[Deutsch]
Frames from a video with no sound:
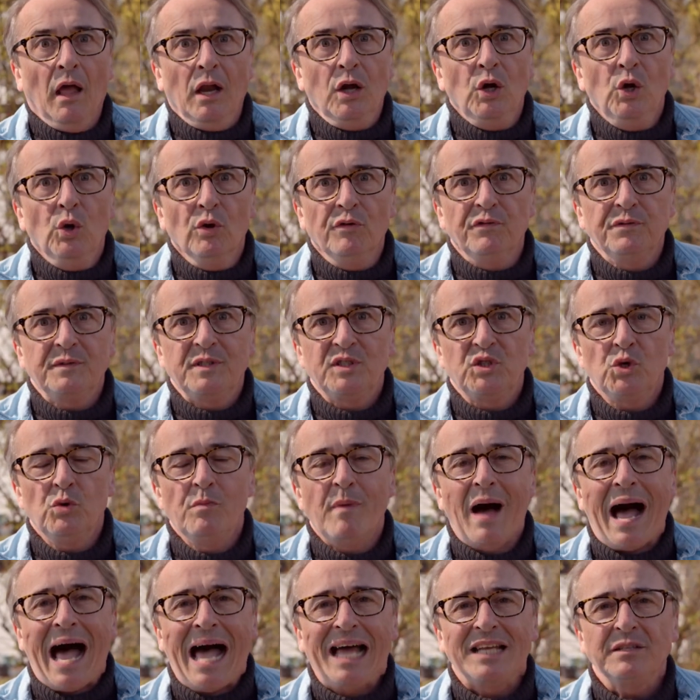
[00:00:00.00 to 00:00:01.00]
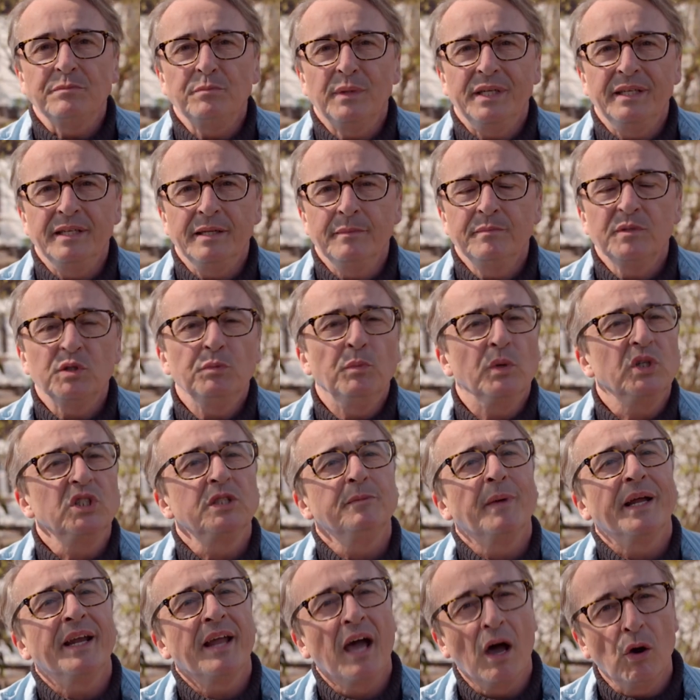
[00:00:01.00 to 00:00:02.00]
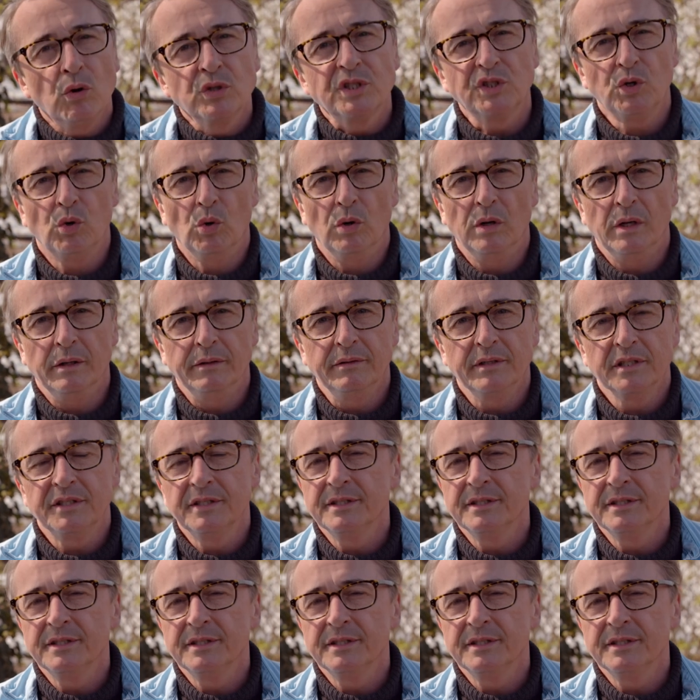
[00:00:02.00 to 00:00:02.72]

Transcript: Luft zum Atmen nimmt, möchte man rausholen.